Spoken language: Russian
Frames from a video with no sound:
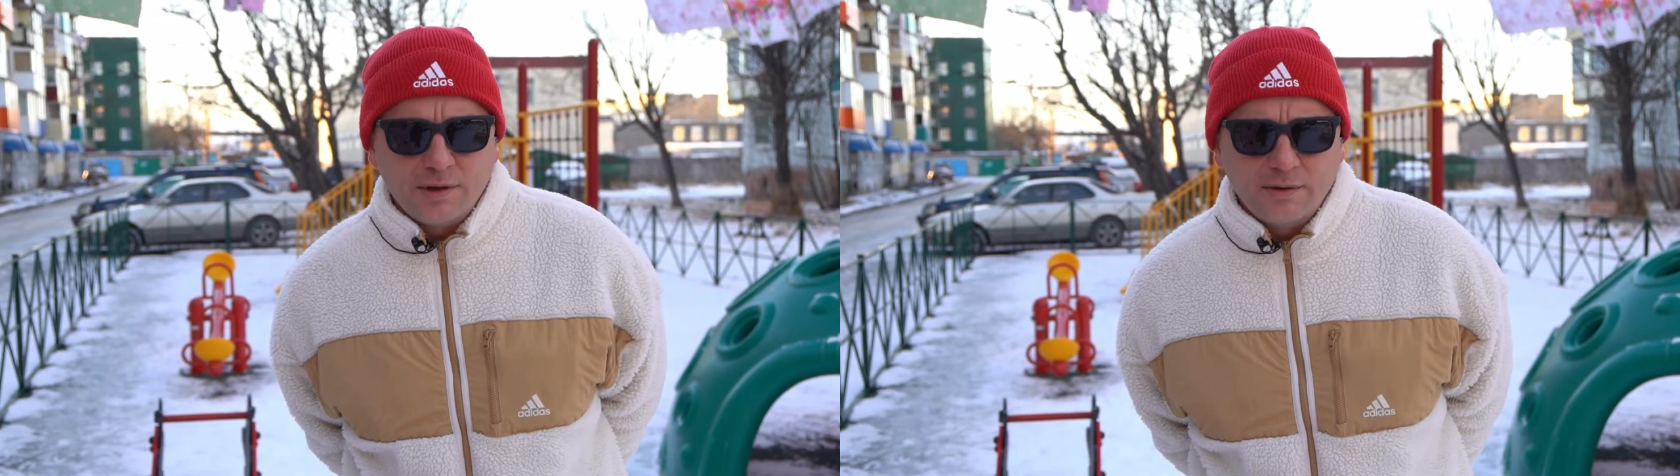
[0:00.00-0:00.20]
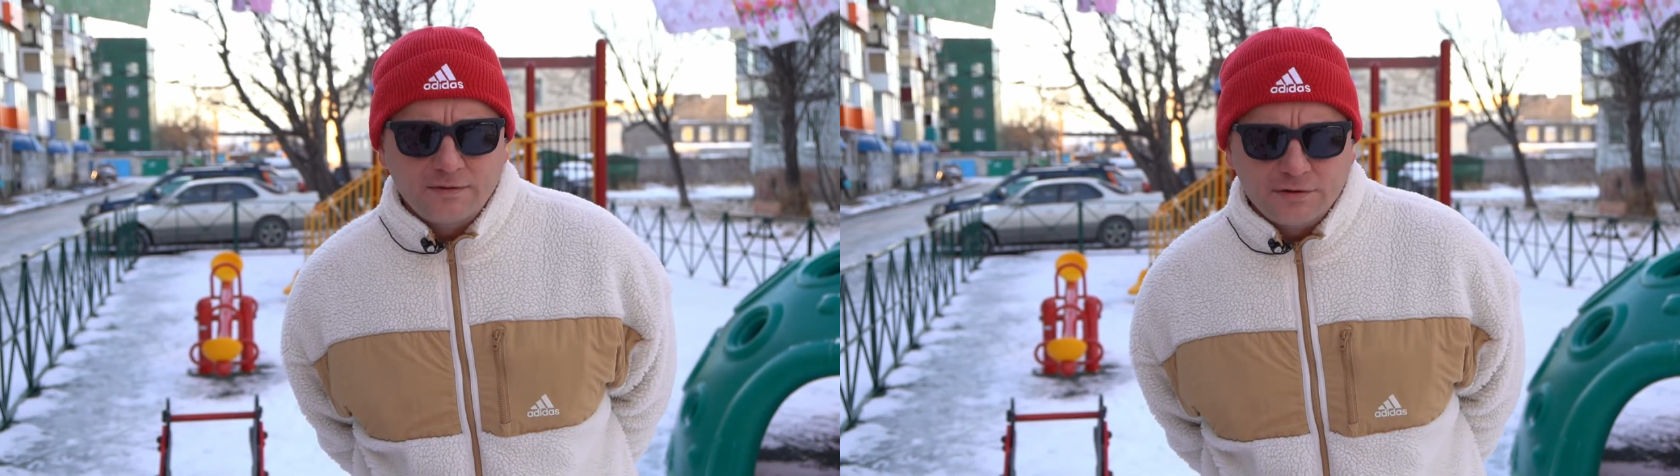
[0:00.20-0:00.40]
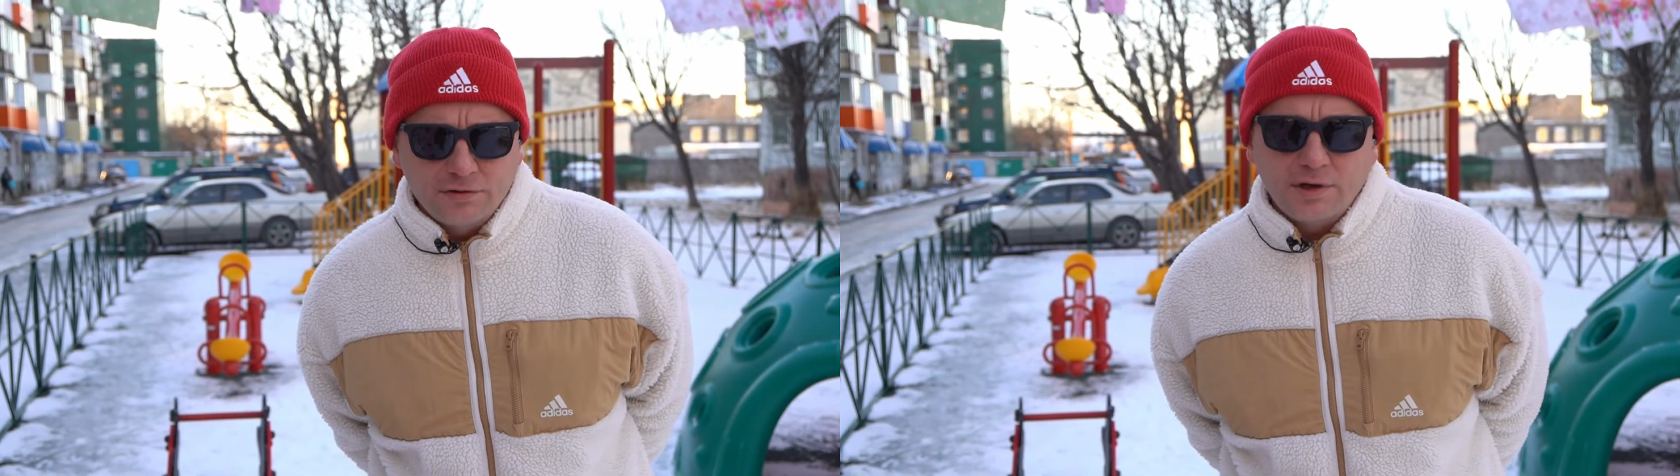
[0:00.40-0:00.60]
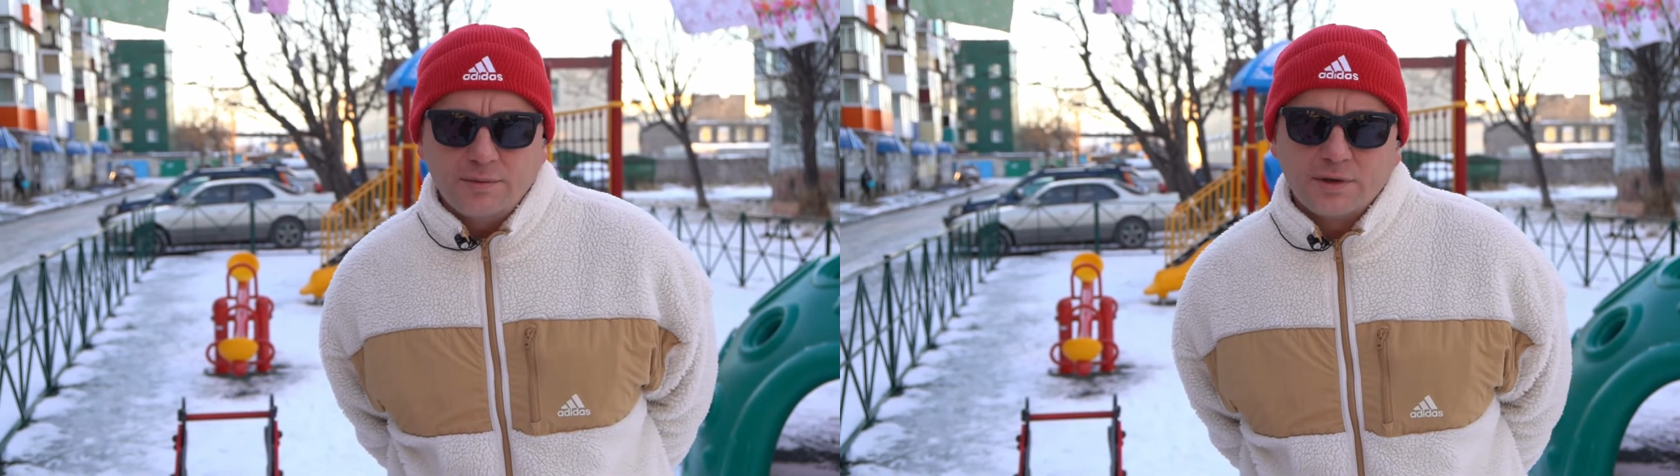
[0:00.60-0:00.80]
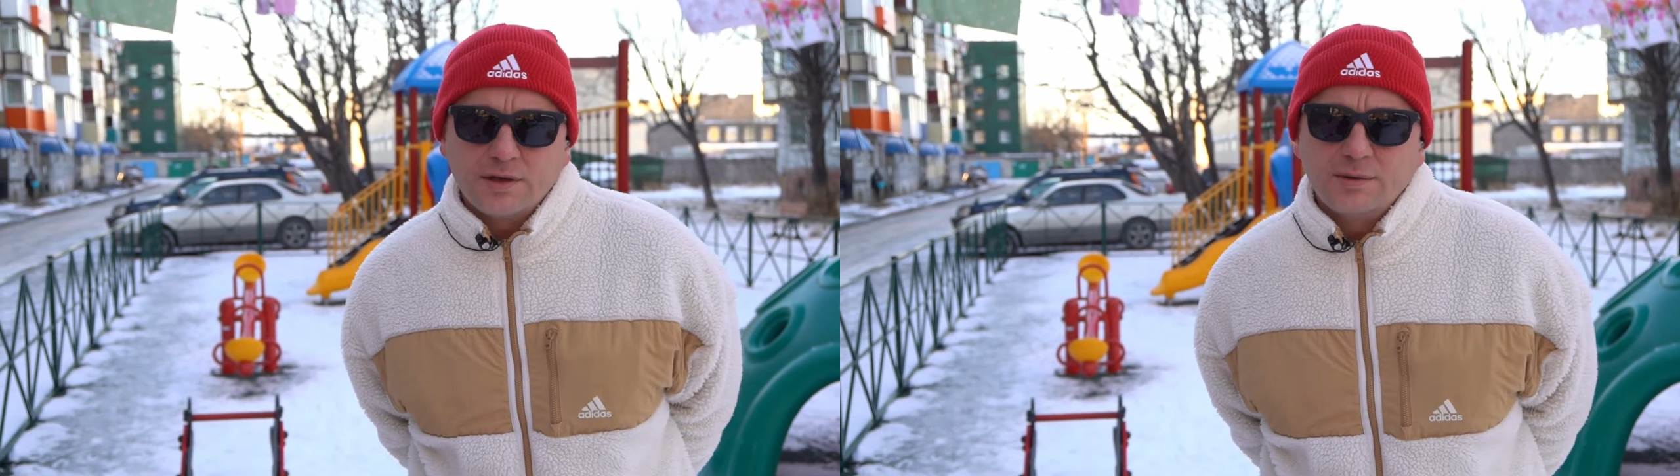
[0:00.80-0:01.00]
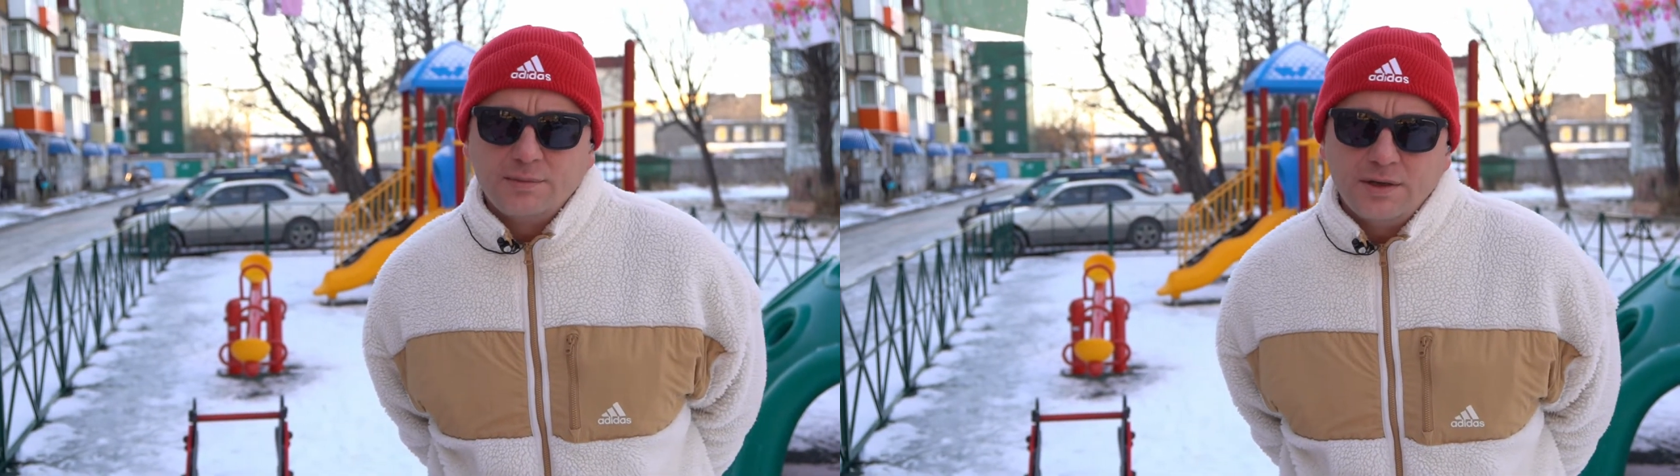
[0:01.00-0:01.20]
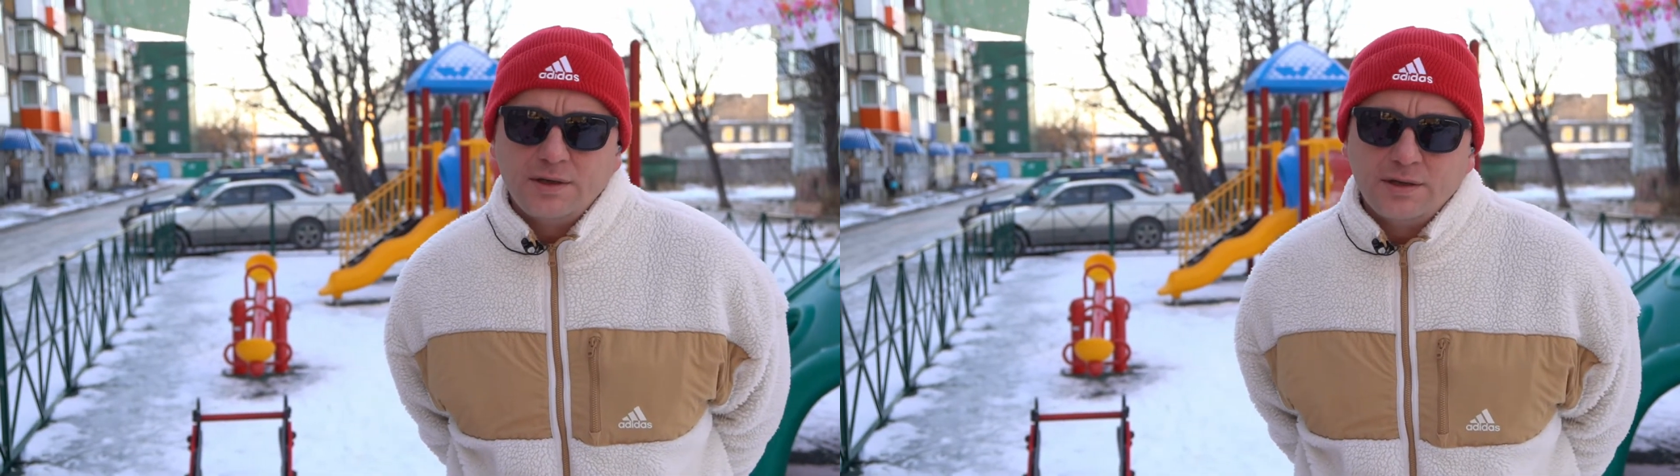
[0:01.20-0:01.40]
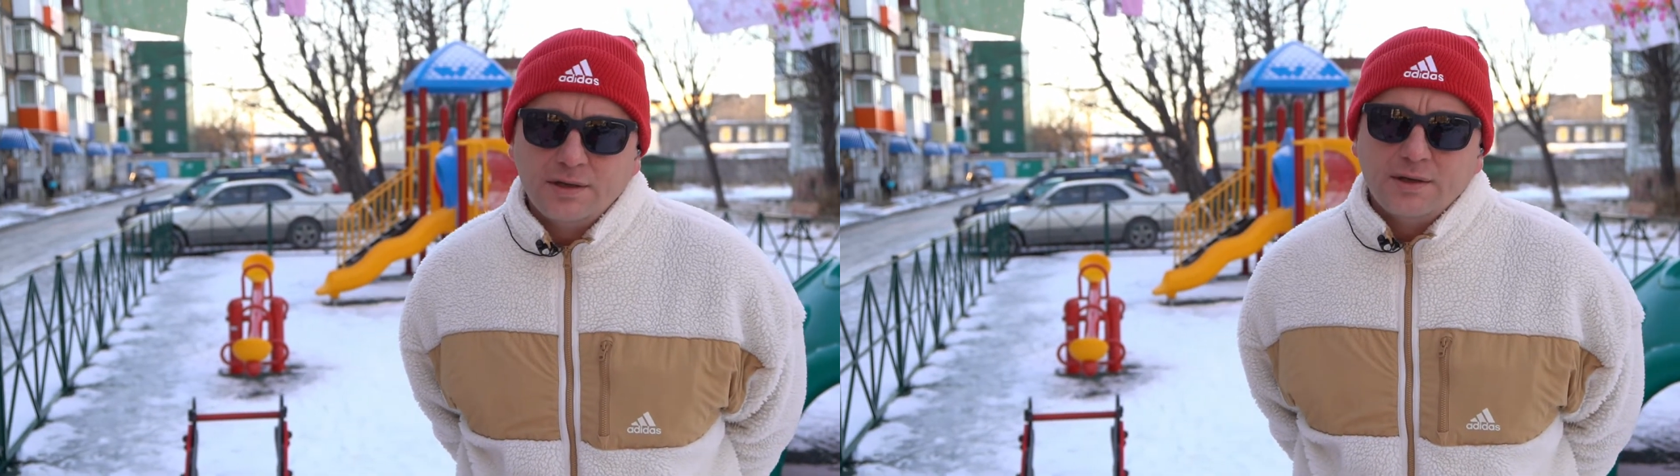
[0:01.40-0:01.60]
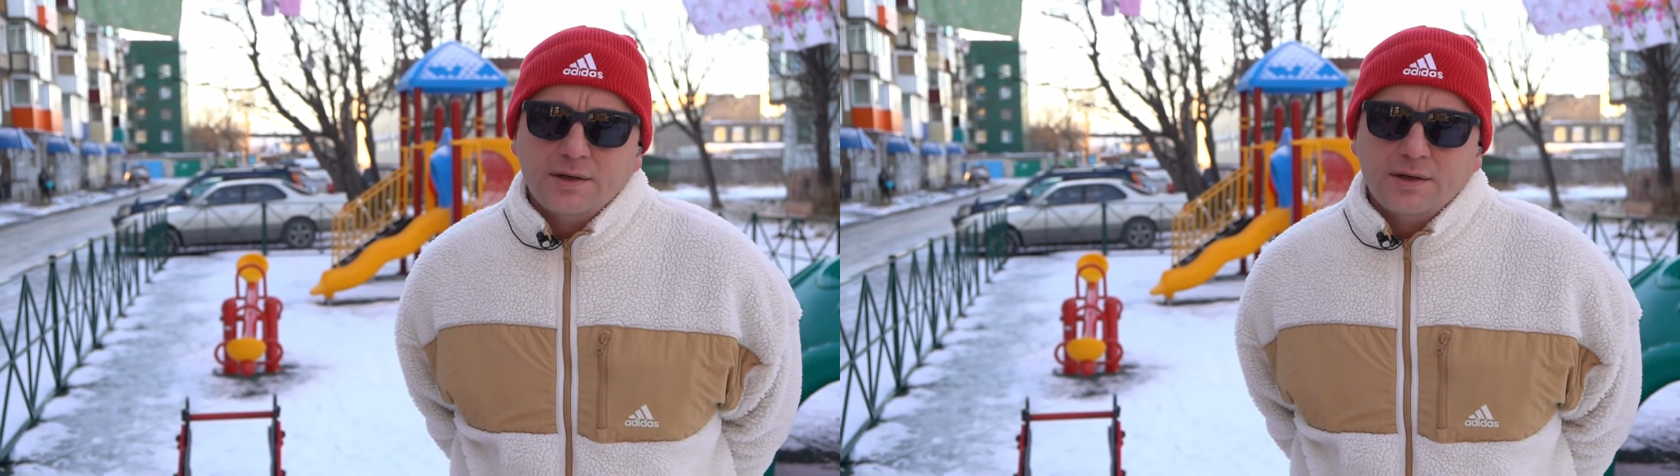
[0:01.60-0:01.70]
ревизорами, где были